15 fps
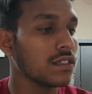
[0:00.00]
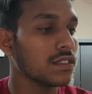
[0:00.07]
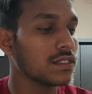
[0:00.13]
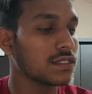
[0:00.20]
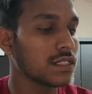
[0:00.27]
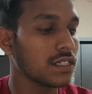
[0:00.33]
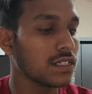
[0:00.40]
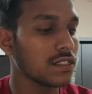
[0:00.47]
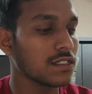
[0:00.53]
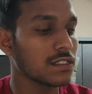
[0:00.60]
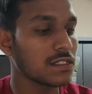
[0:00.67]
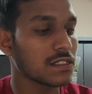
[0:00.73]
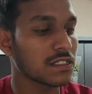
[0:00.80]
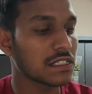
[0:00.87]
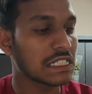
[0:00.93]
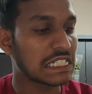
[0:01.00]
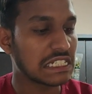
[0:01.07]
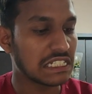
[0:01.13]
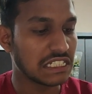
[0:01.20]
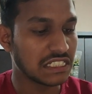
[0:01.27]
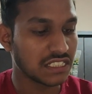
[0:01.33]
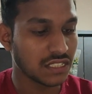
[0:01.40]
इससे
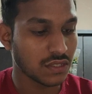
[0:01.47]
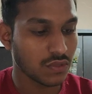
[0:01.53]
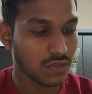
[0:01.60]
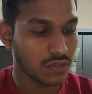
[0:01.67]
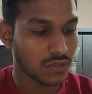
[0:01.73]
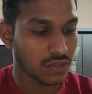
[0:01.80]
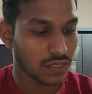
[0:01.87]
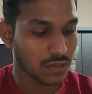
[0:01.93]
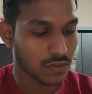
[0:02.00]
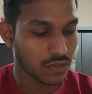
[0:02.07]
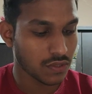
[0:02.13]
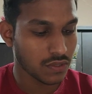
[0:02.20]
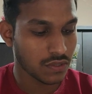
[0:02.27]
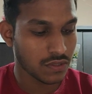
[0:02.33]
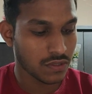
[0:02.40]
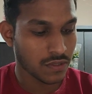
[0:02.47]
इससे तो कुछ नहीं होता ब्रो